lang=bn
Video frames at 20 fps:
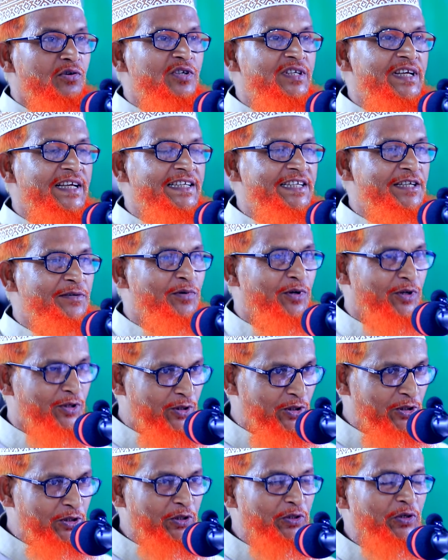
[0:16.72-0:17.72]
অনুযায়ী জীবন
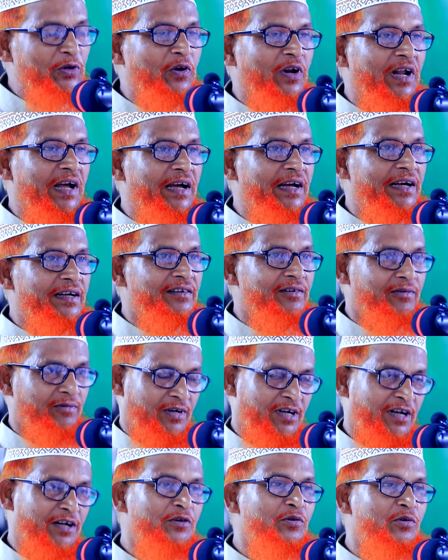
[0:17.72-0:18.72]
গঠন করা
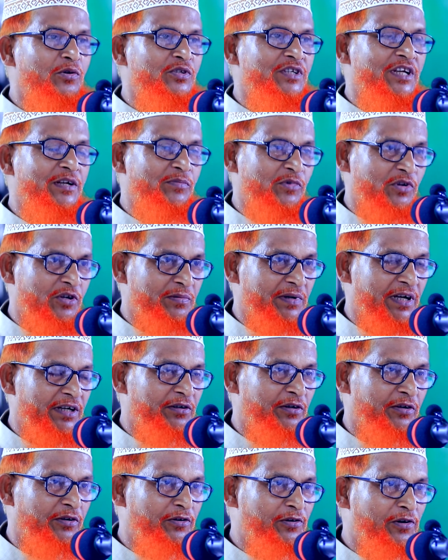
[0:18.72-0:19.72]
কোরআন অনুযায়ী পরিবার
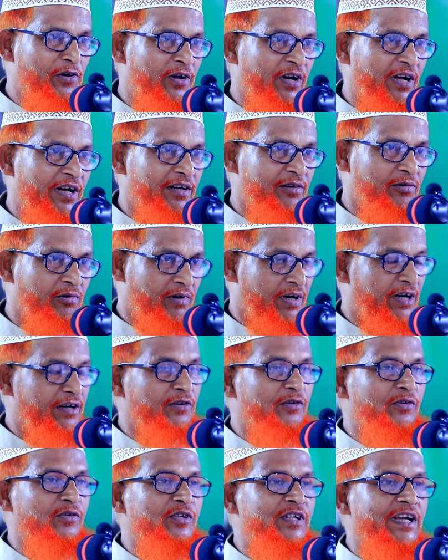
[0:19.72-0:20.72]
গঠন করা কোরআন
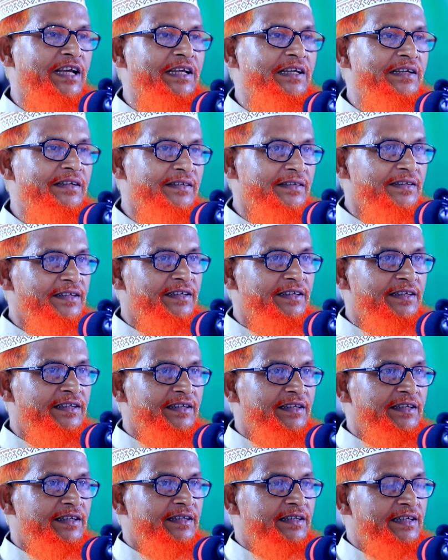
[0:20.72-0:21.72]
অনুযায়ী
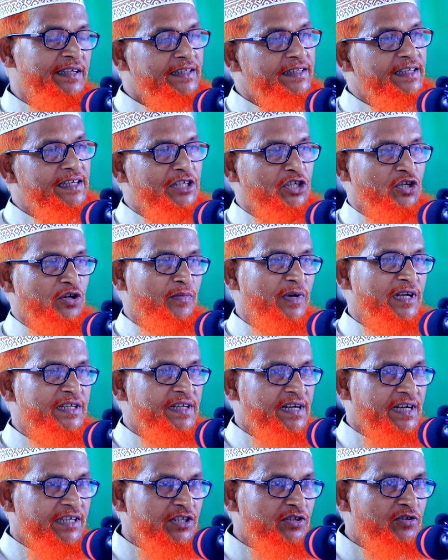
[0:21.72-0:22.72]
নিজের সমাজ
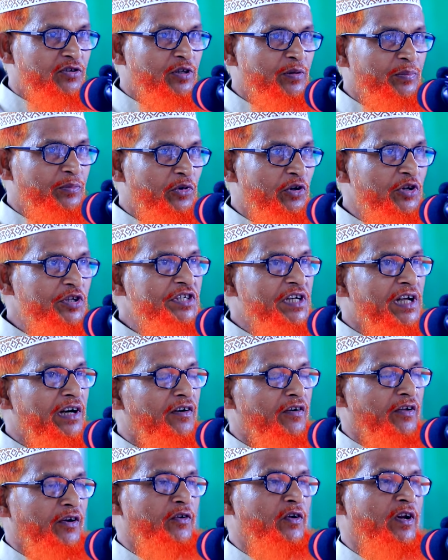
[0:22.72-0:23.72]
রাষ্ট্রকে
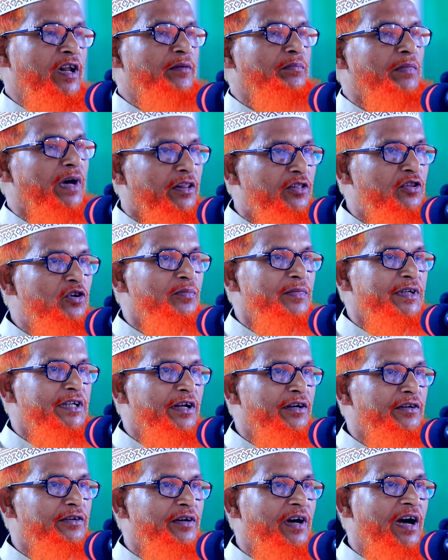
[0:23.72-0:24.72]
পরিচালনা করার মাধ্যমে
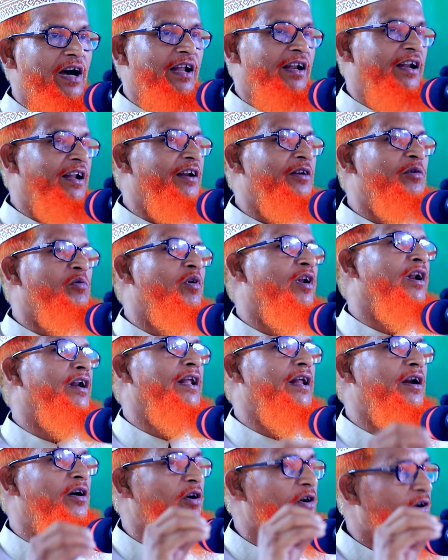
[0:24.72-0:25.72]
যেন আল্লাহর
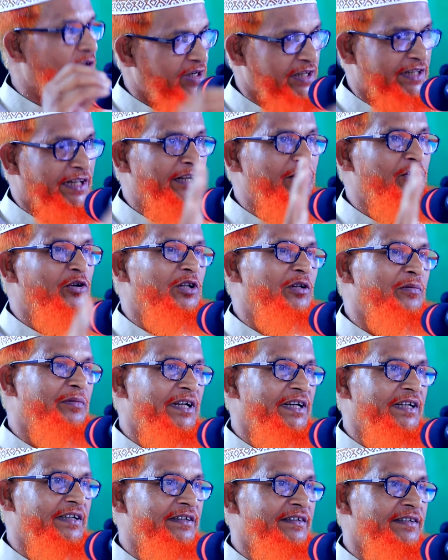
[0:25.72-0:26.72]
কোরআনের হক আদায় করতে
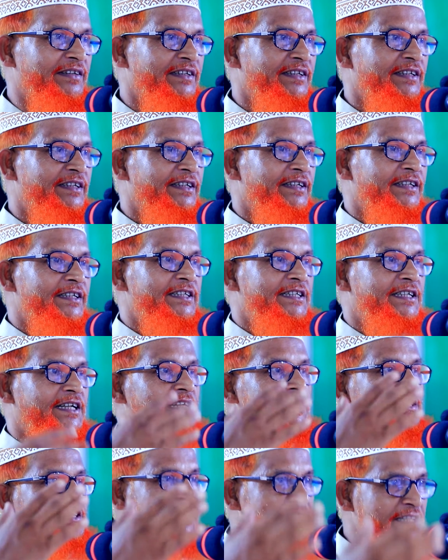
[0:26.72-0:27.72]
পারি
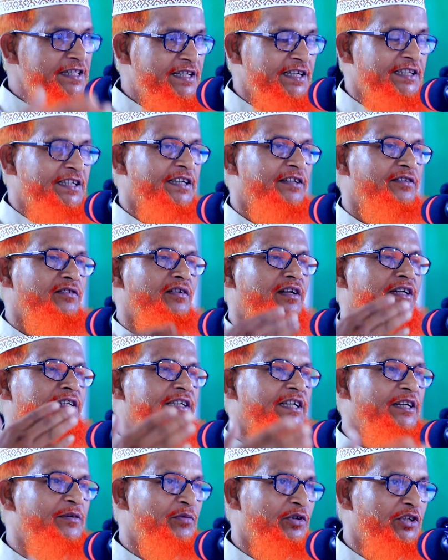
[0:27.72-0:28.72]
সেই চিন্তা চেতনা
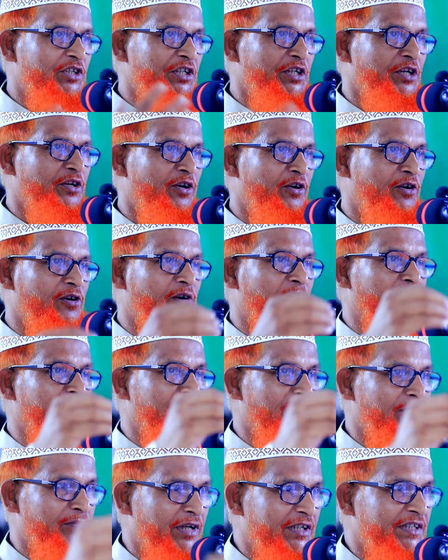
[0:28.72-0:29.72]
সেই প্রশিক্ষণ
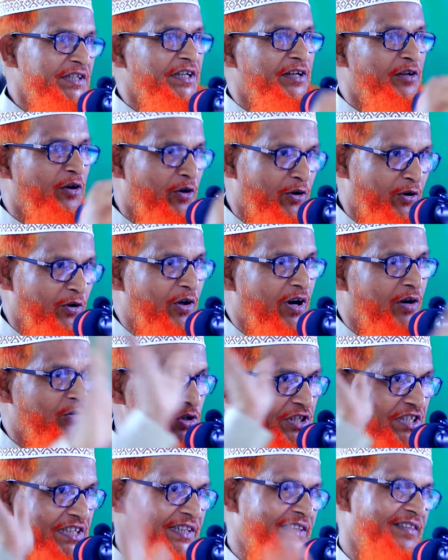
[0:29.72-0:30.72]
রমজান মাসেই গ্রহণ করা
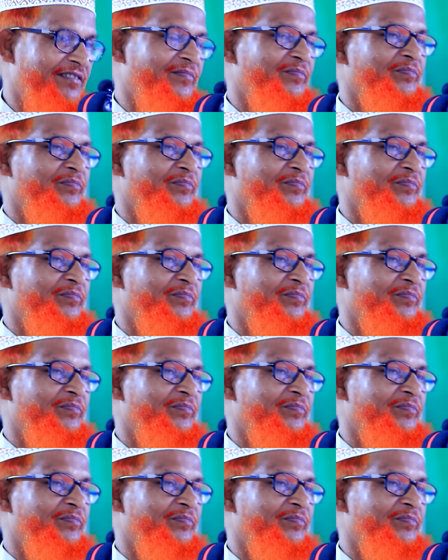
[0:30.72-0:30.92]
উচিত